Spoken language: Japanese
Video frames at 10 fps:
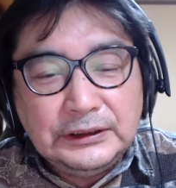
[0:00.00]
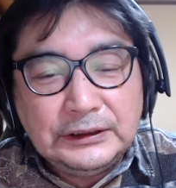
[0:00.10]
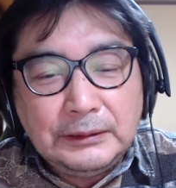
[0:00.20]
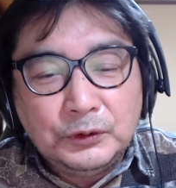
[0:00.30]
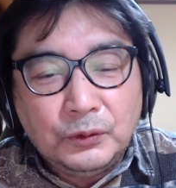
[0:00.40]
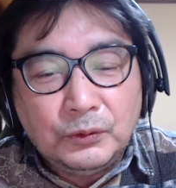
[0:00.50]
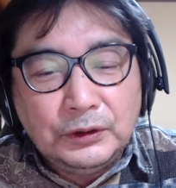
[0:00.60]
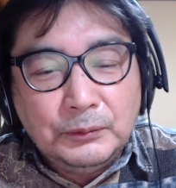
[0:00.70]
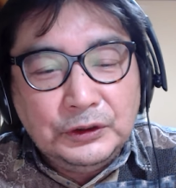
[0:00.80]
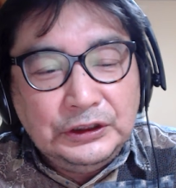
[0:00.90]
いつでもど
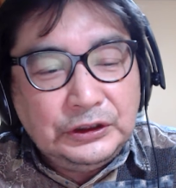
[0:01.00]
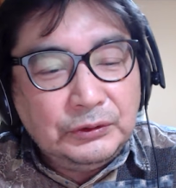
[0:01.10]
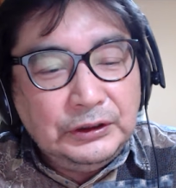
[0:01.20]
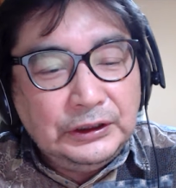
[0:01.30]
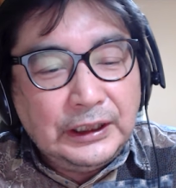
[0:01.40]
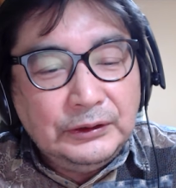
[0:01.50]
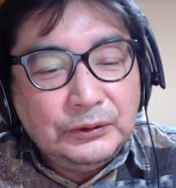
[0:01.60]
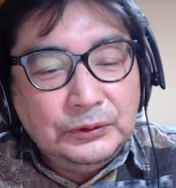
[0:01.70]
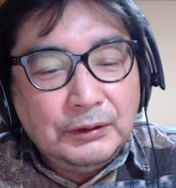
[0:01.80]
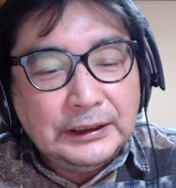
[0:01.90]
こでも一緒にいたい
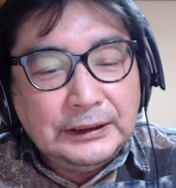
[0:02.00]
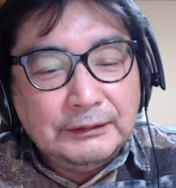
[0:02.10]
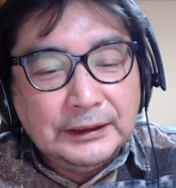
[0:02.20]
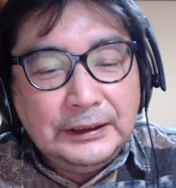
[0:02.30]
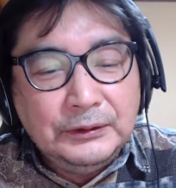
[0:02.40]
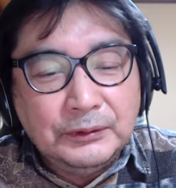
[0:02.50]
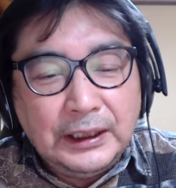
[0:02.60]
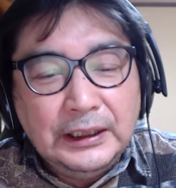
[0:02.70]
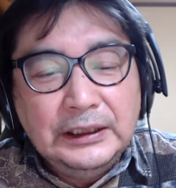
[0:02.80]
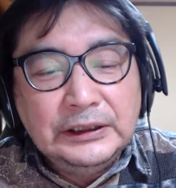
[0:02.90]
というわけではないの
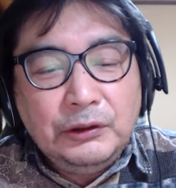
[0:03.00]
で、